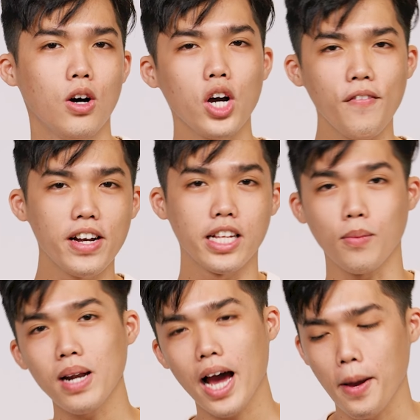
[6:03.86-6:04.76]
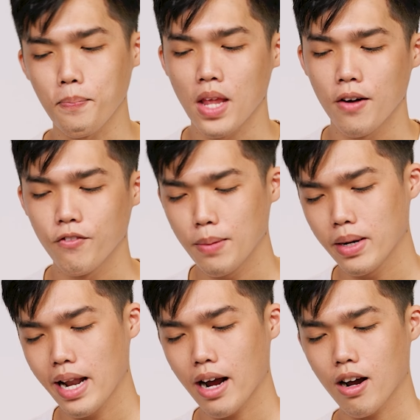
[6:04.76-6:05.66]
Ok về để tổng lại vì
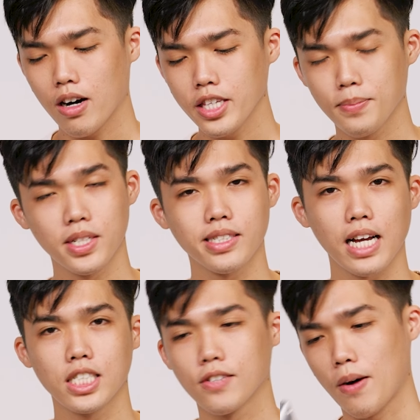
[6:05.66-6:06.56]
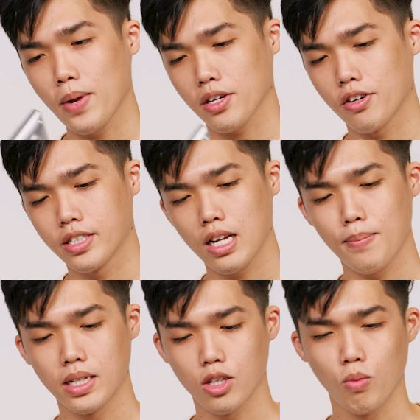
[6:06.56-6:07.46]
mình đã có dịp trên tay sản phẩm này rồi nên là
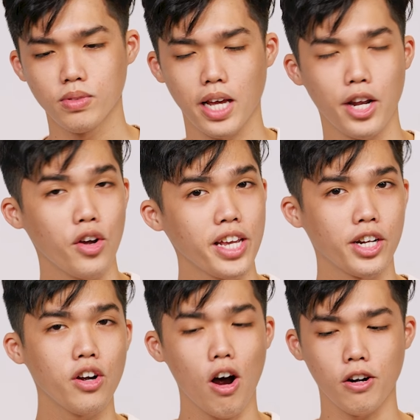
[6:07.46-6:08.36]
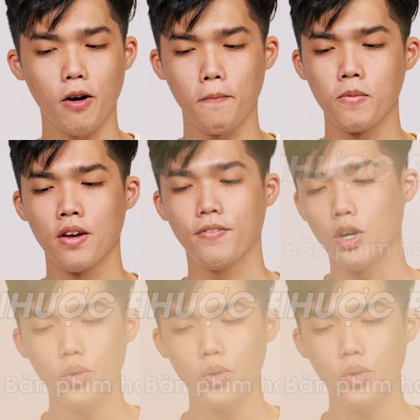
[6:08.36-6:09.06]
mình cũng sẽ nói danh nói gọn thôi về